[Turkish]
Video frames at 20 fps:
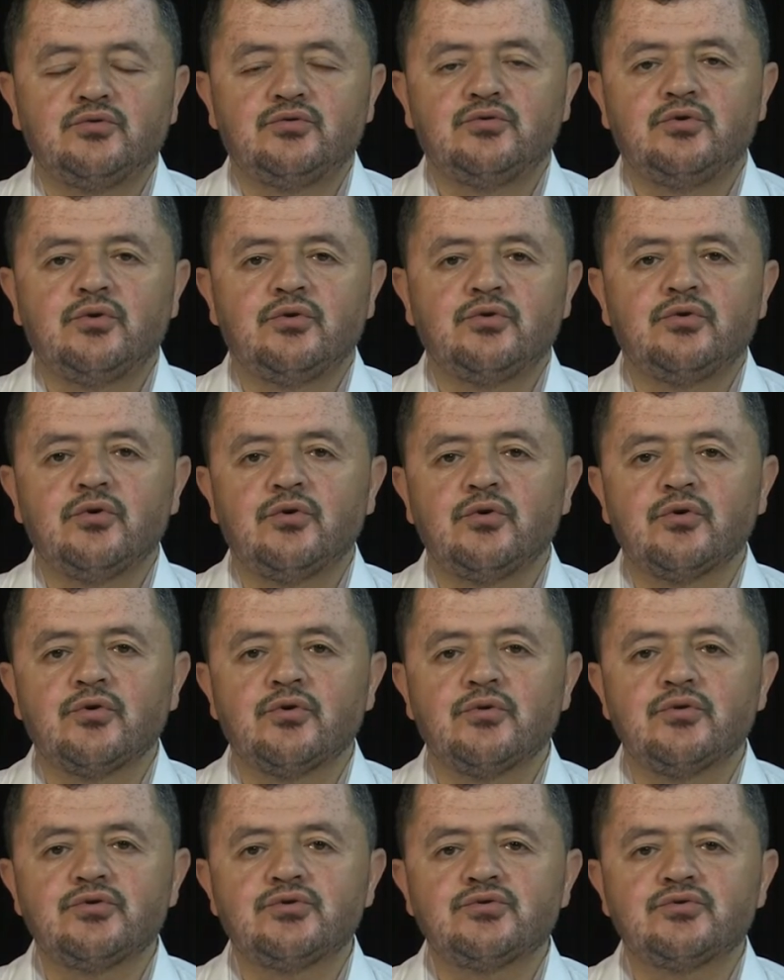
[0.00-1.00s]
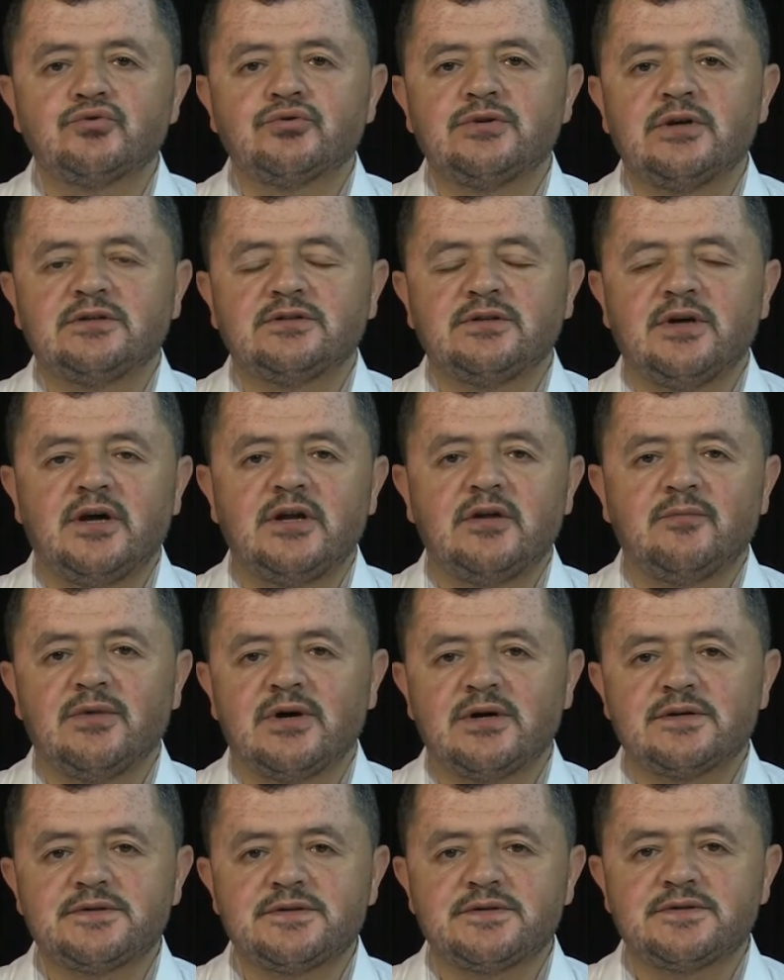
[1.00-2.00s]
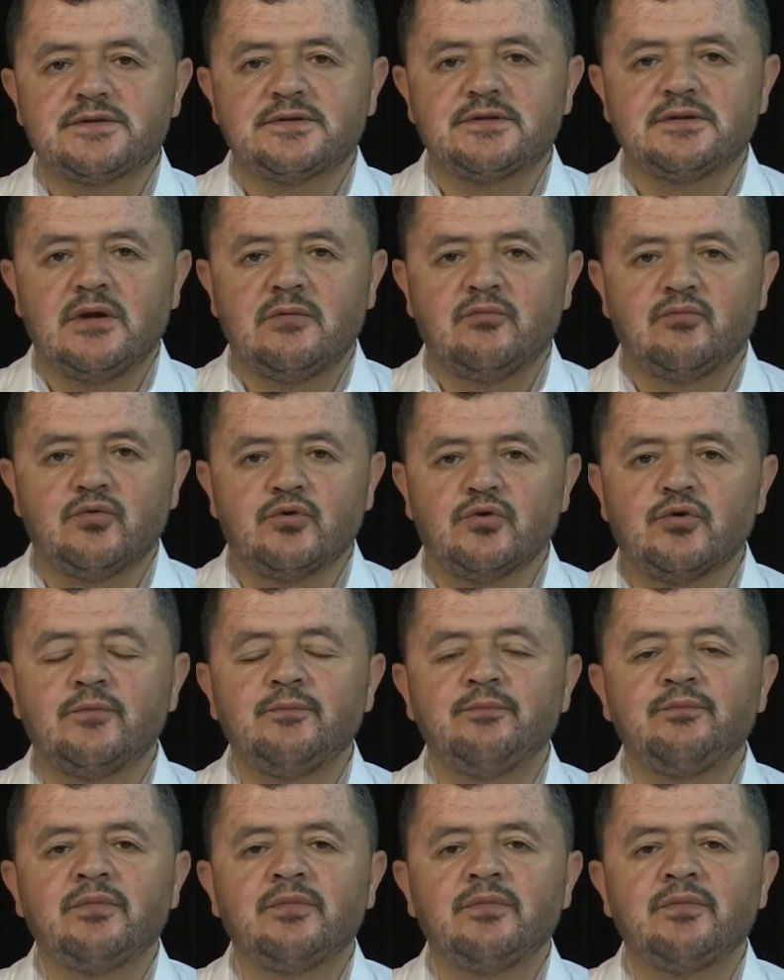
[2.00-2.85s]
Doğru okuyuş dudak talimi açısından bu.